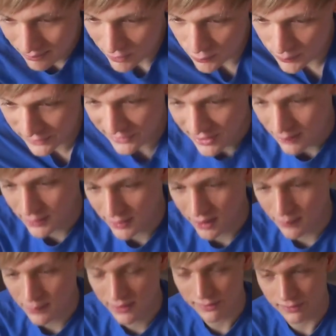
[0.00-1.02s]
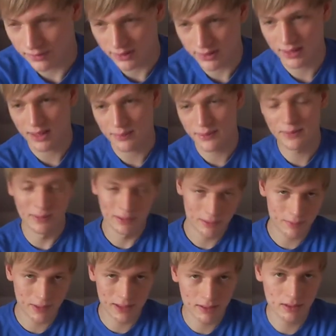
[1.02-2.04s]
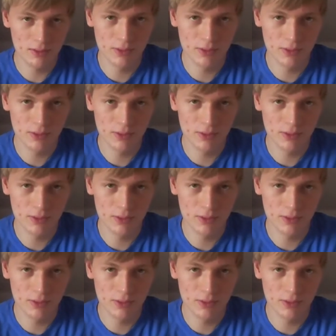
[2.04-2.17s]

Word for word: mein Spitzname damals und dann habe ich mir irgendwann halt einen